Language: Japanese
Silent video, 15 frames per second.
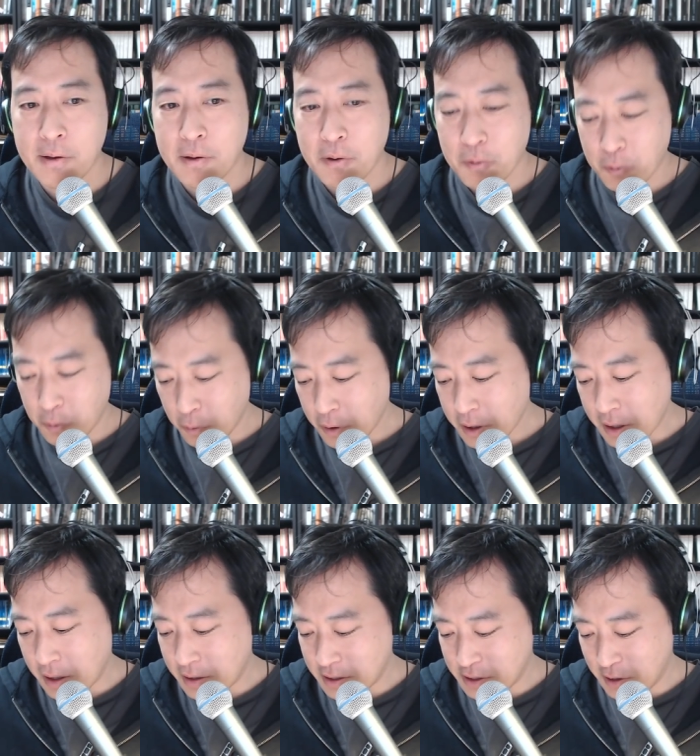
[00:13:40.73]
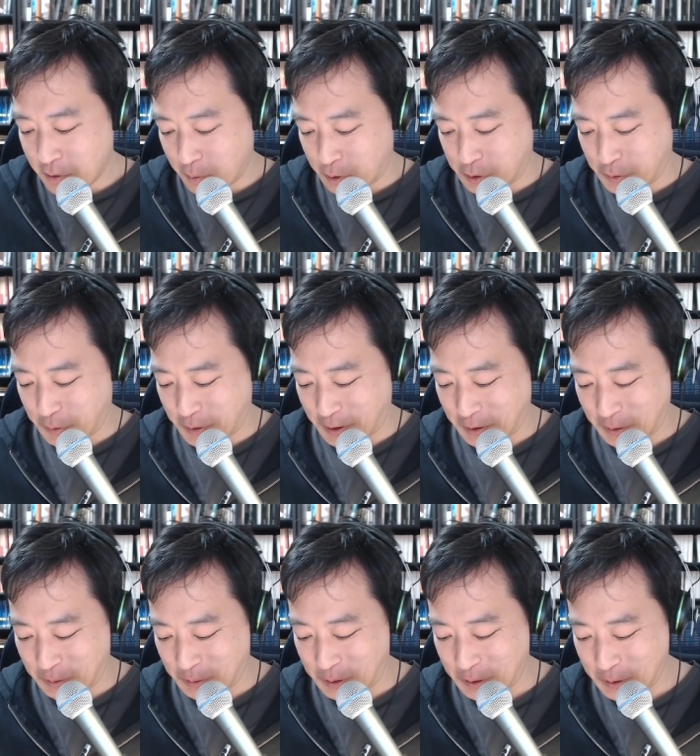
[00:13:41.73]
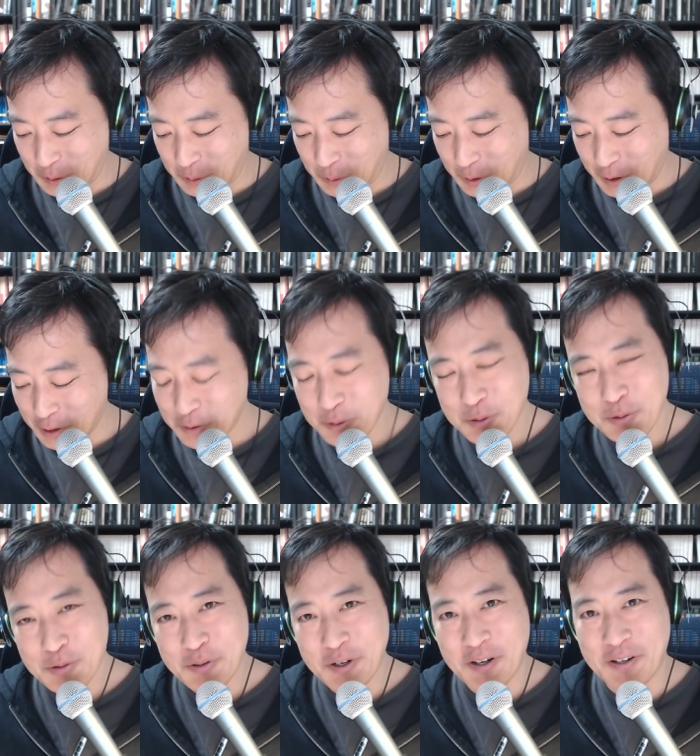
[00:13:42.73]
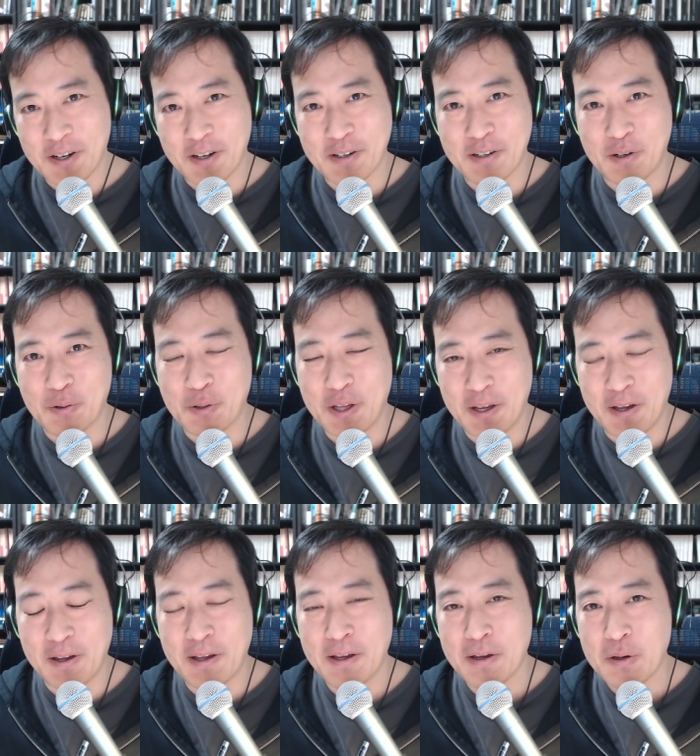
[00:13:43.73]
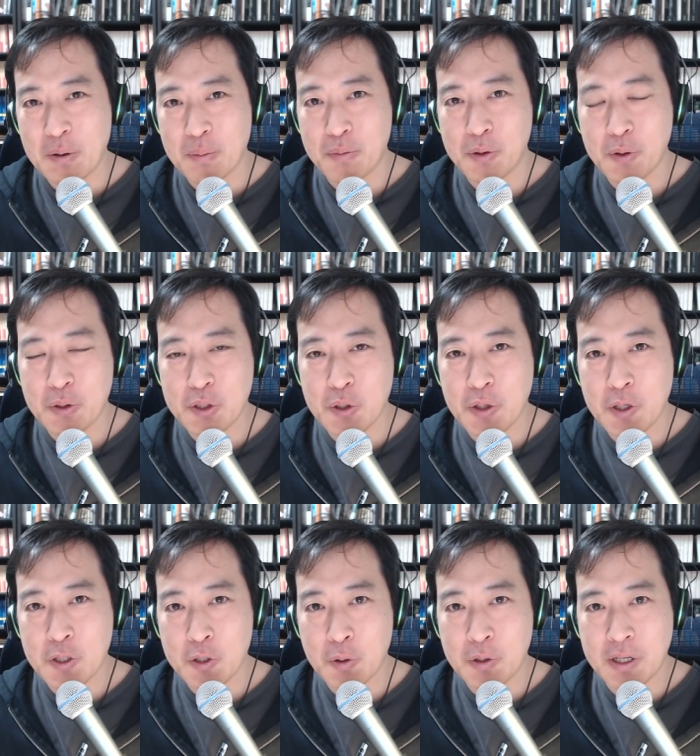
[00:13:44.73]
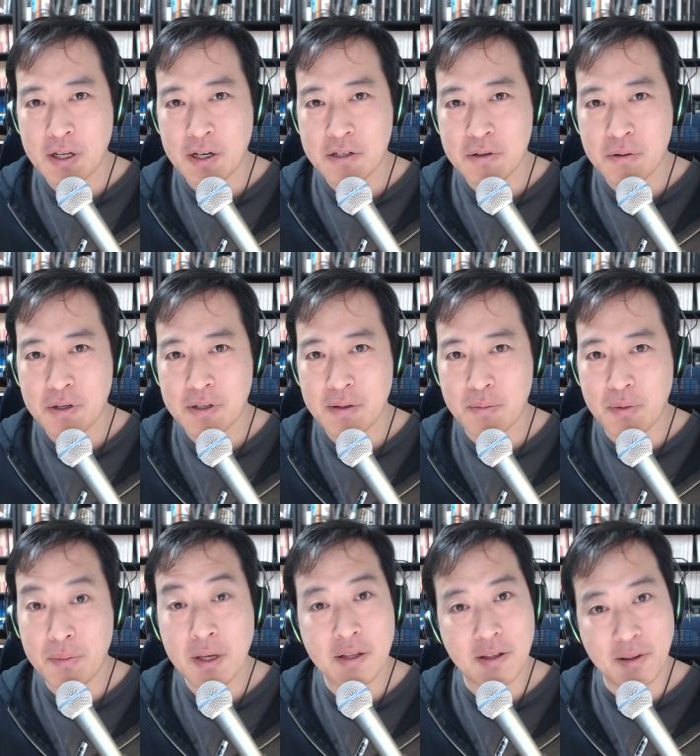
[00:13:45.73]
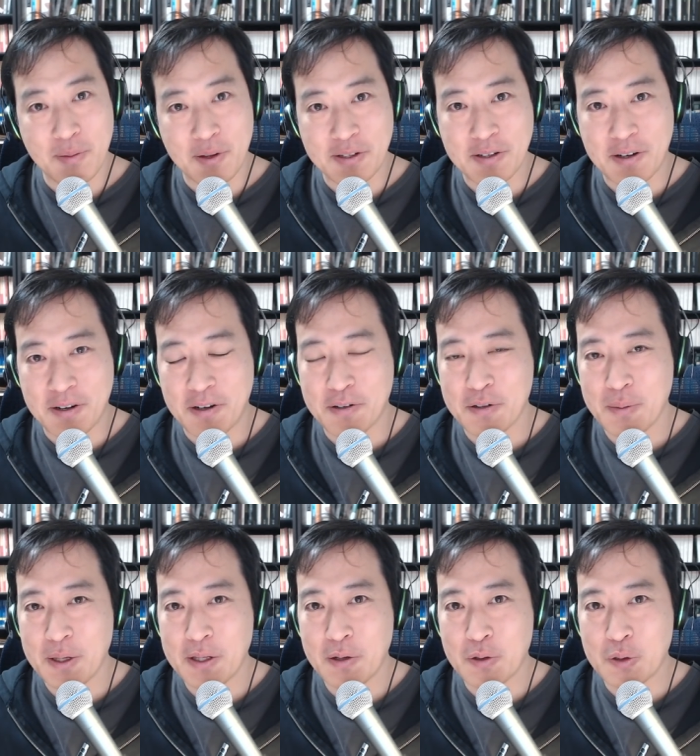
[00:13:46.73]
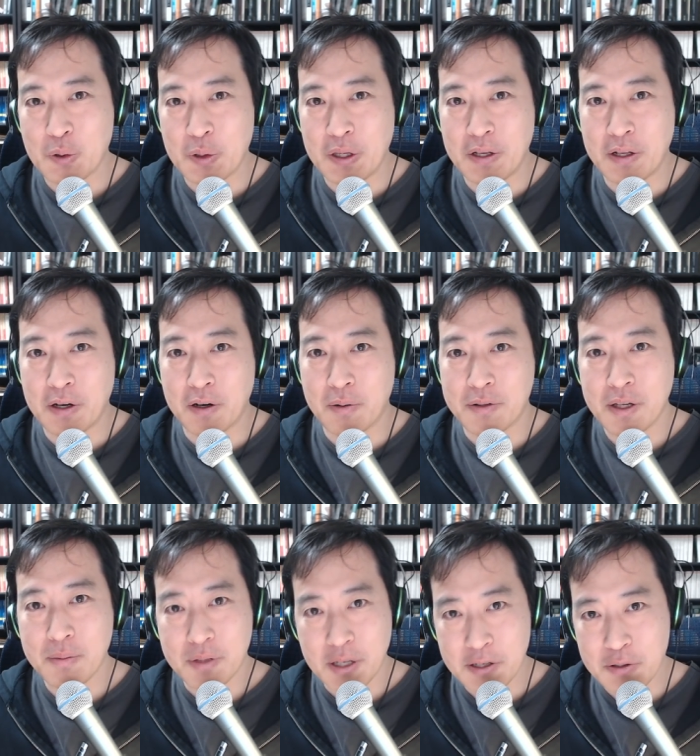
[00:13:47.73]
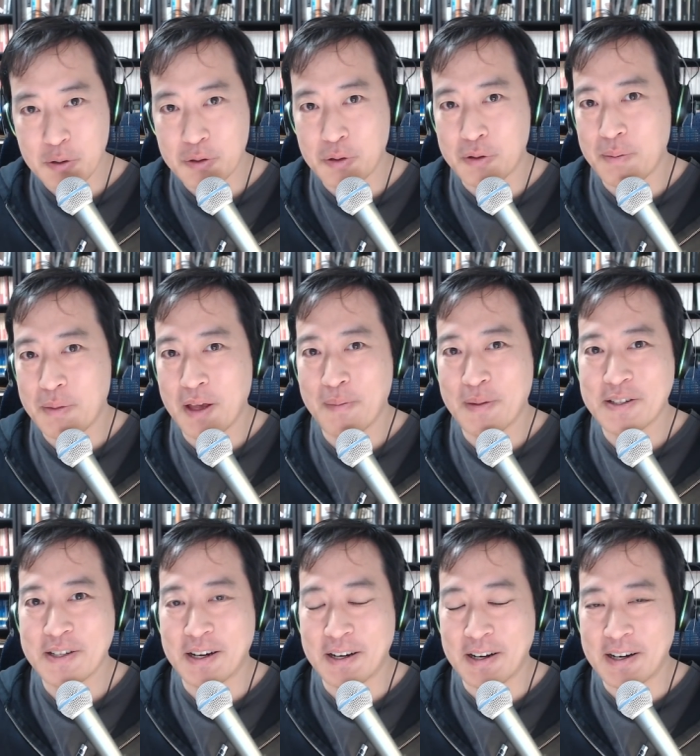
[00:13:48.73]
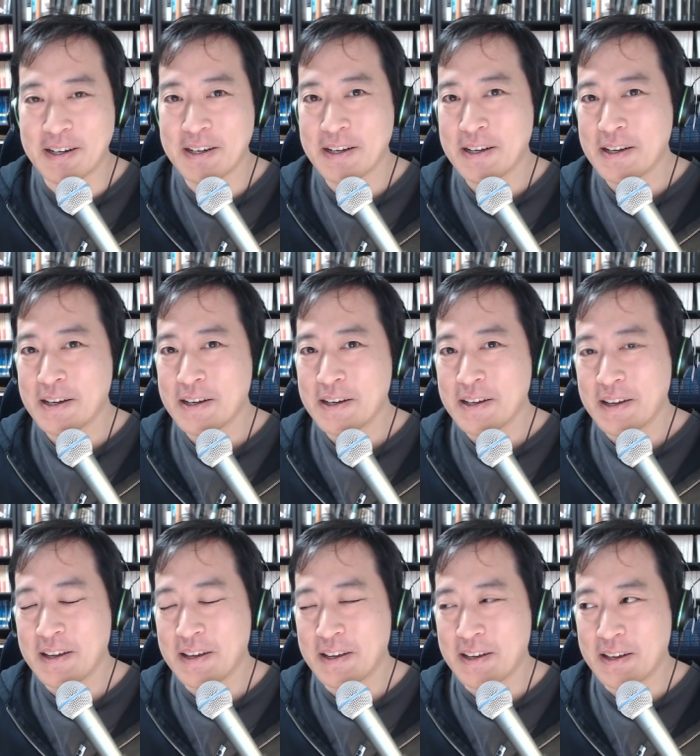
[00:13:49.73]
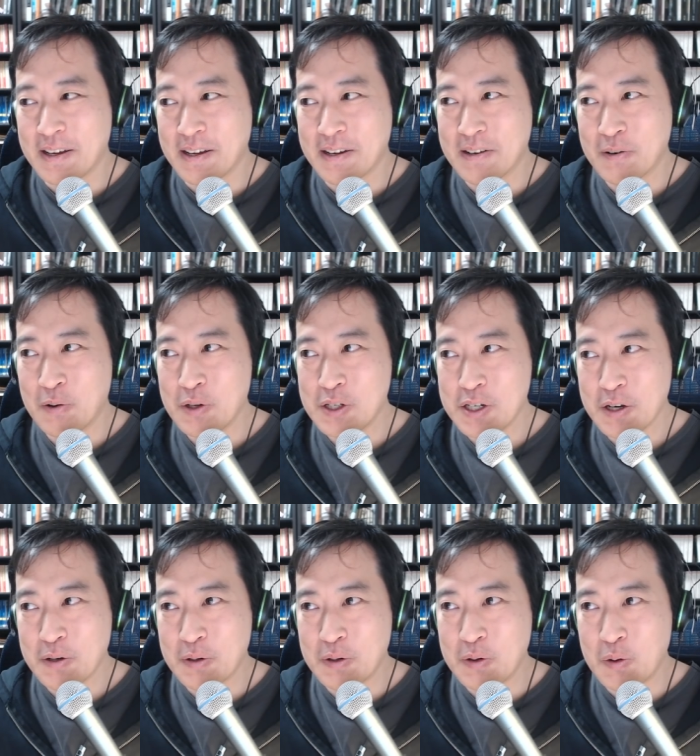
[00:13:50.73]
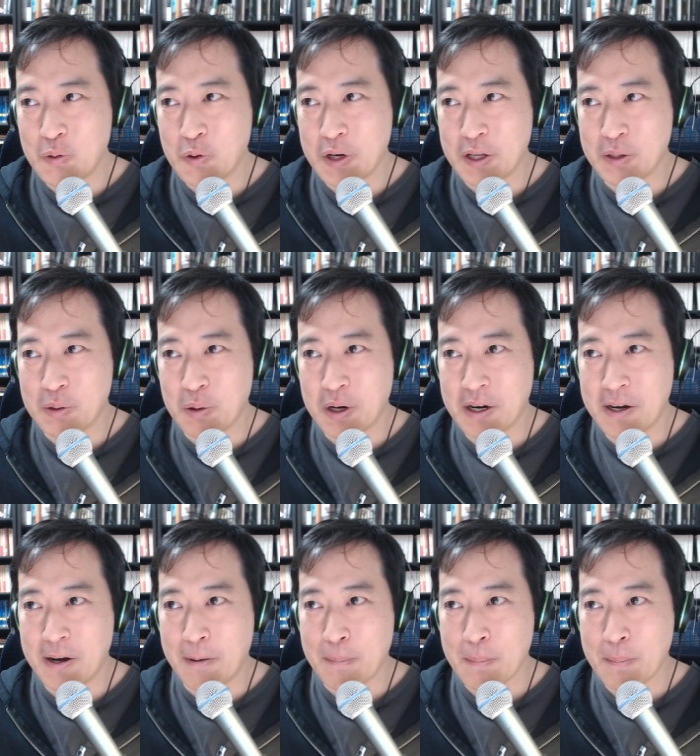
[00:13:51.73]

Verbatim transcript: ここから話が面白くなってくるんですけど、仮想通貨なので、ブロックチェーン上で台帳が全部見えていますから、全ての送金なんかも全部台帳上で見えますから、えー、コインチェックのウォレットから、